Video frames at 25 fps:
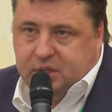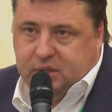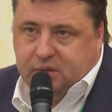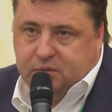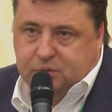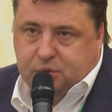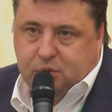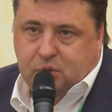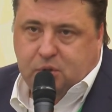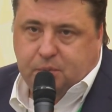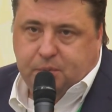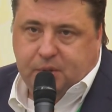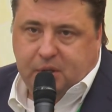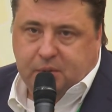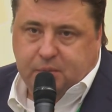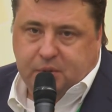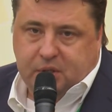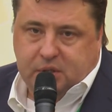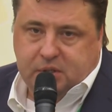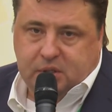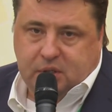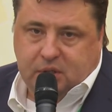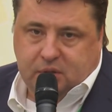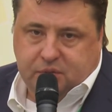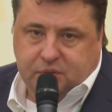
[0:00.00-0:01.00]

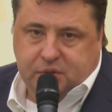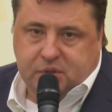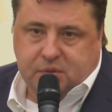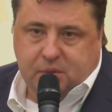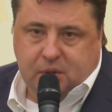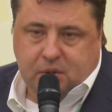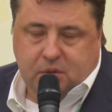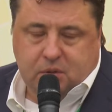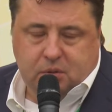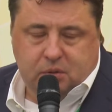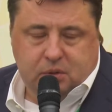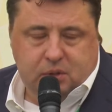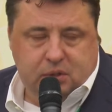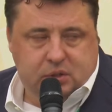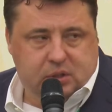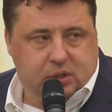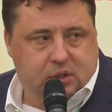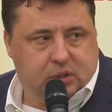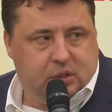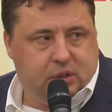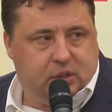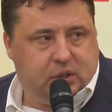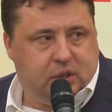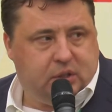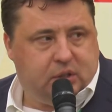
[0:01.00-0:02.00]
45% самоходная
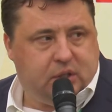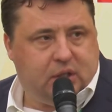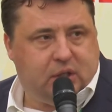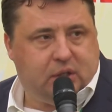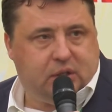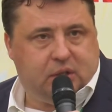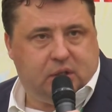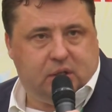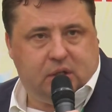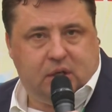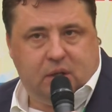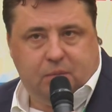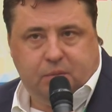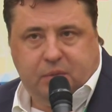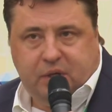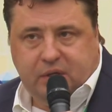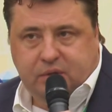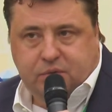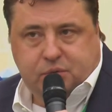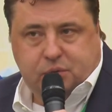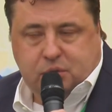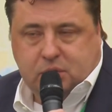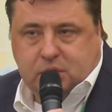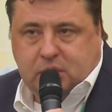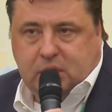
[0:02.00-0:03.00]
техника, тракторы, комбайны,
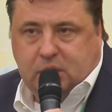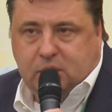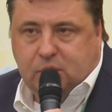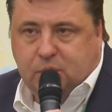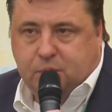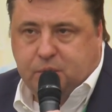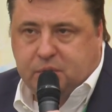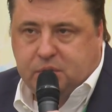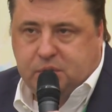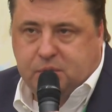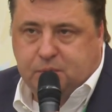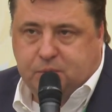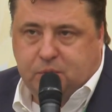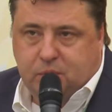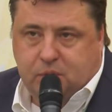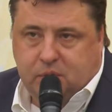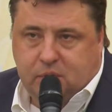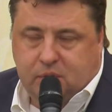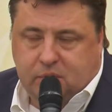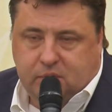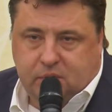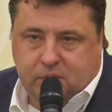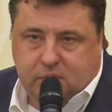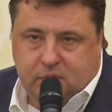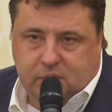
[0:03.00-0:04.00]
все остальное прицепное и
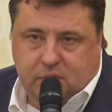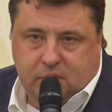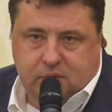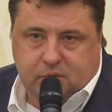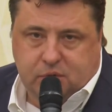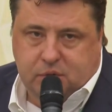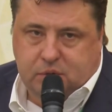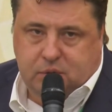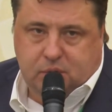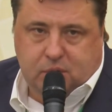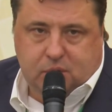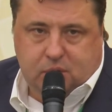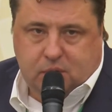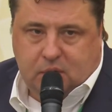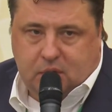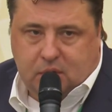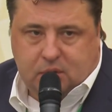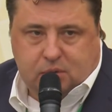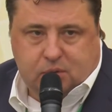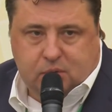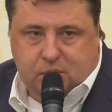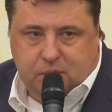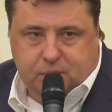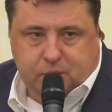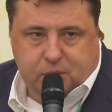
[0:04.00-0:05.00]
навесное,
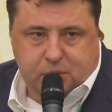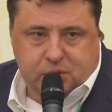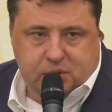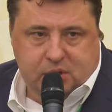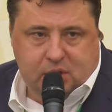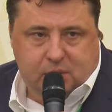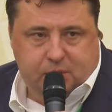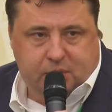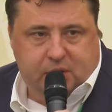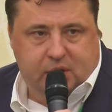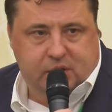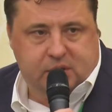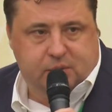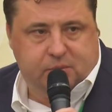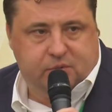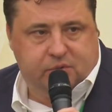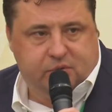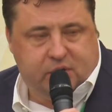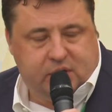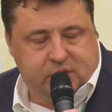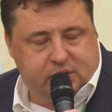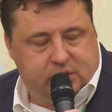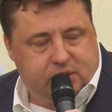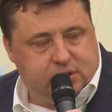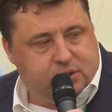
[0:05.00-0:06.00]
которое просто необходимо в
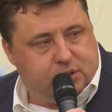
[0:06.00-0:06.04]
разные